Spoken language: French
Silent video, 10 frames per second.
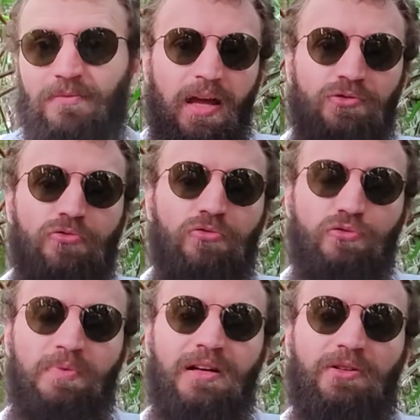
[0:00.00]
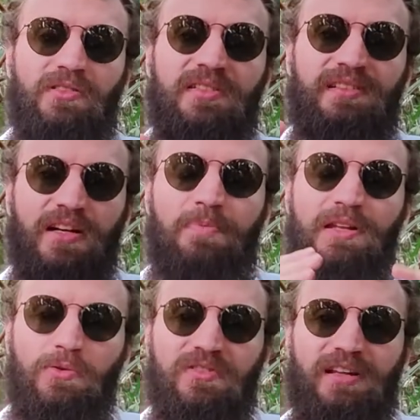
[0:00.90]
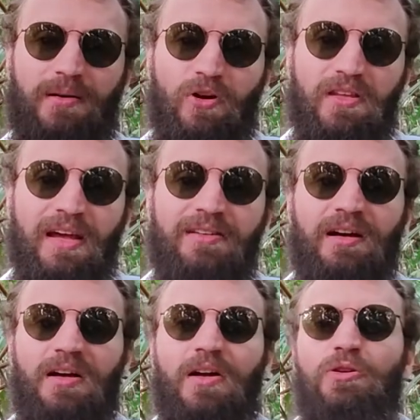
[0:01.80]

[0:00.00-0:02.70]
Et tu te doutes bien que si 5 millions, c'est la moyenne,